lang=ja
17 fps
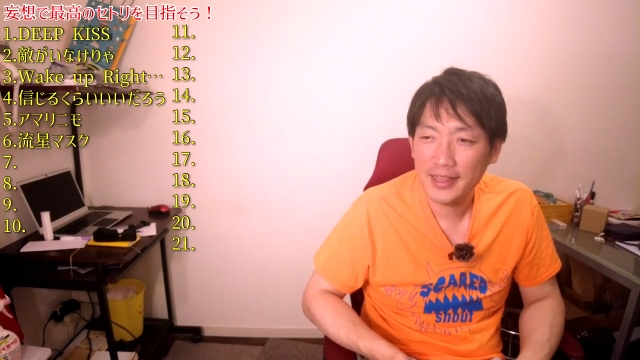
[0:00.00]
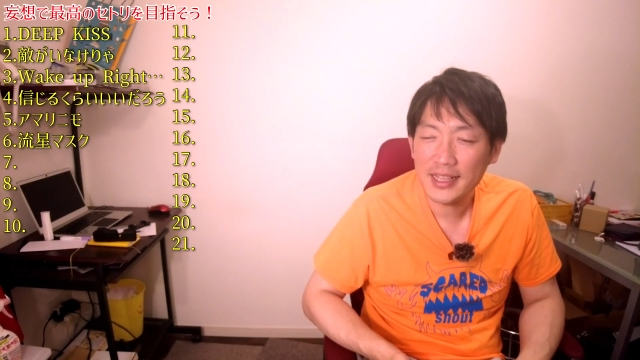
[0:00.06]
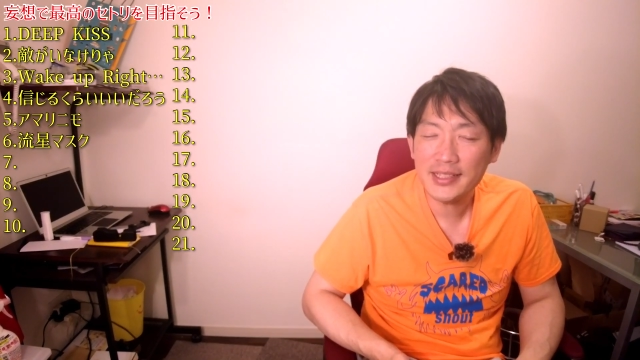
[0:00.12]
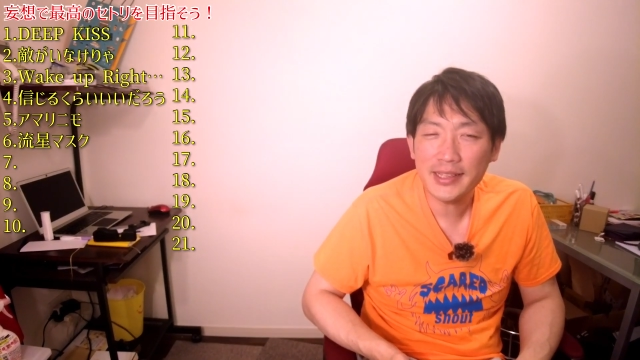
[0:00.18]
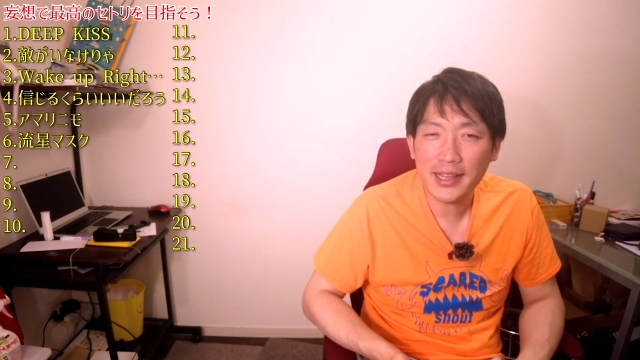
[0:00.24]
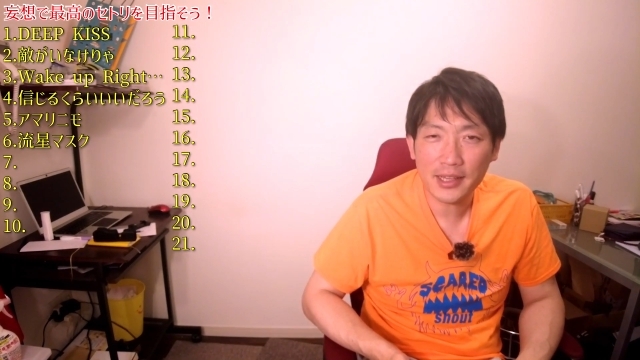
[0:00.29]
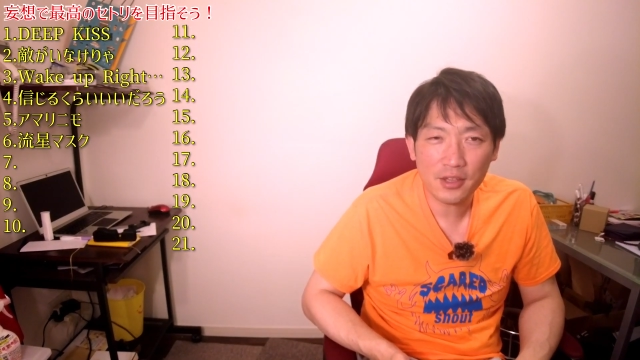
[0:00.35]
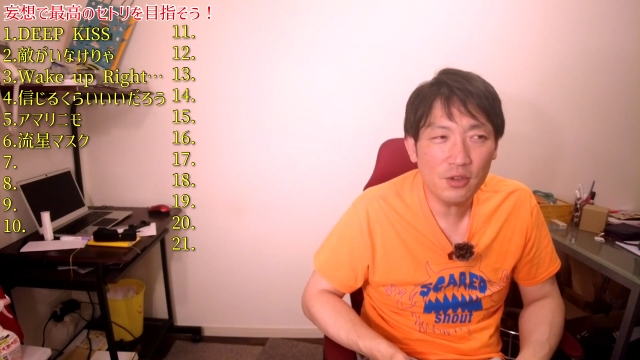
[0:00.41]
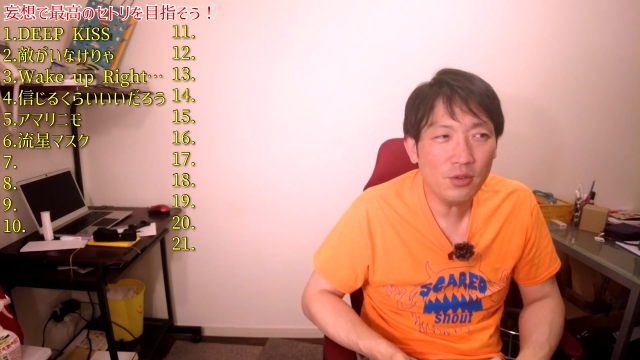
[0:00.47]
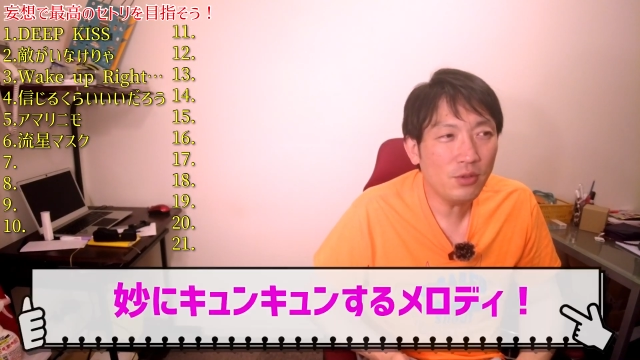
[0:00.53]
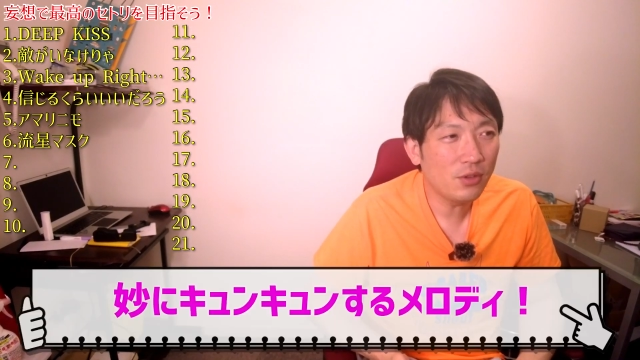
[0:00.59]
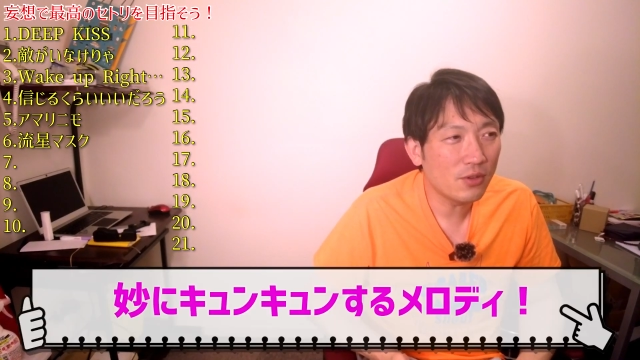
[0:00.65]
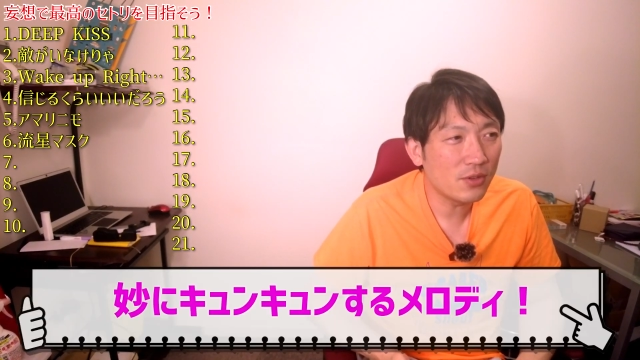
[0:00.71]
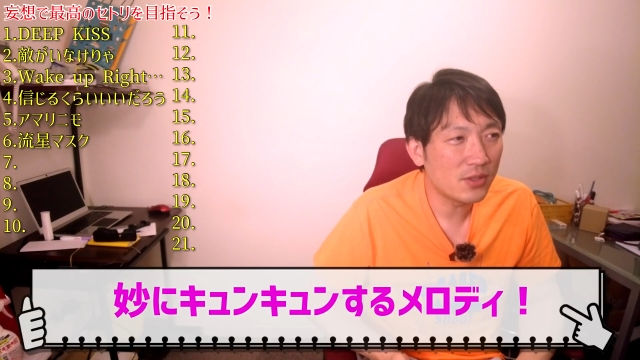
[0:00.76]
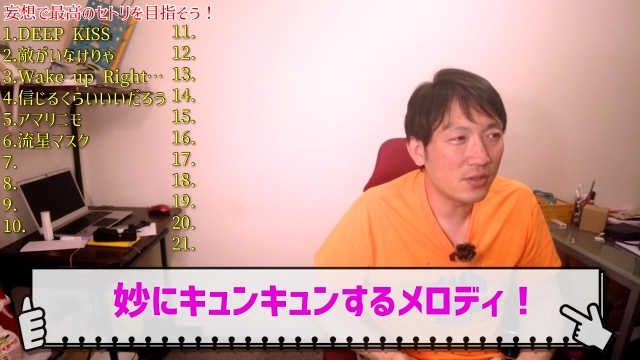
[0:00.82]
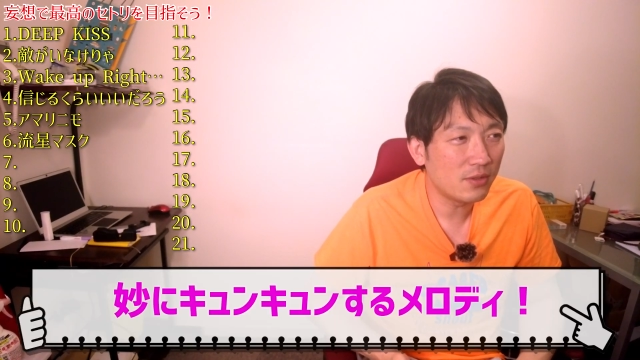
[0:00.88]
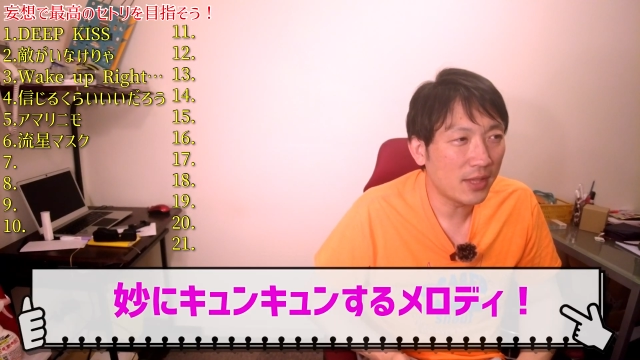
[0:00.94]
なぜか
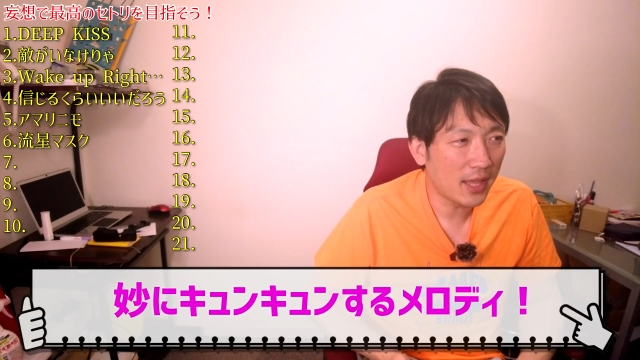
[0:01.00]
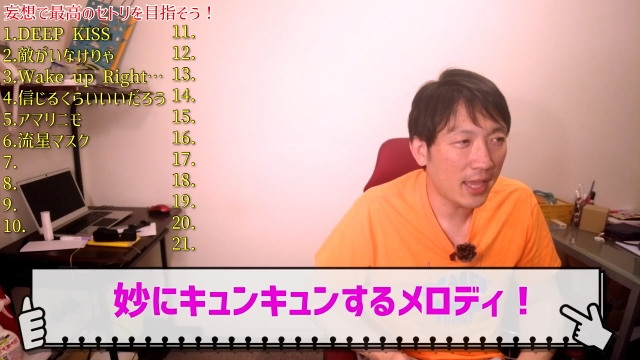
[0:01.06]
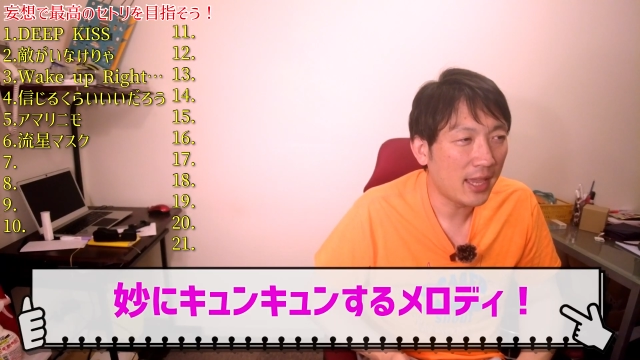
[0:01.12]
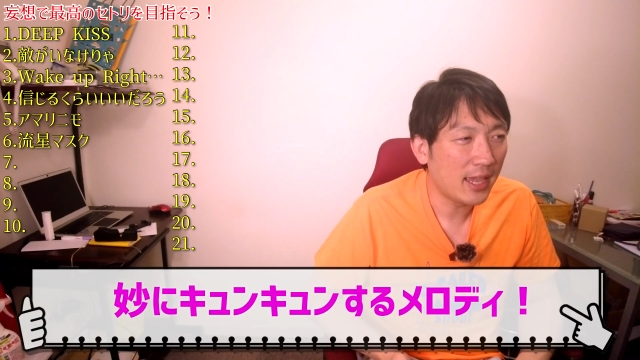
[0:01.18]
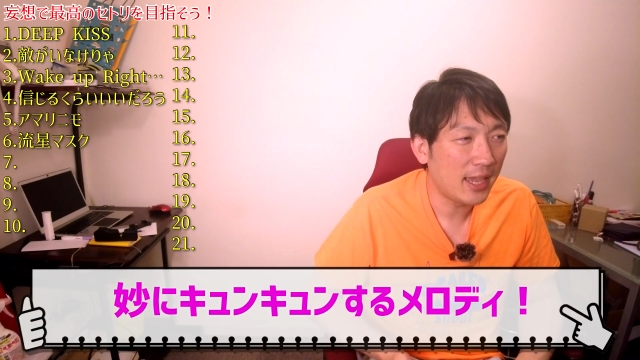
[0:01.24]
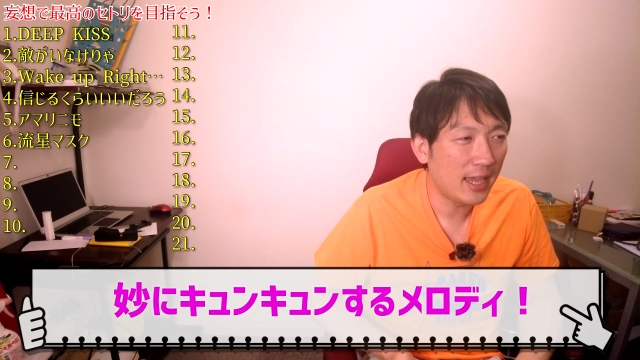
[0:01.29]
キュンキュンするね、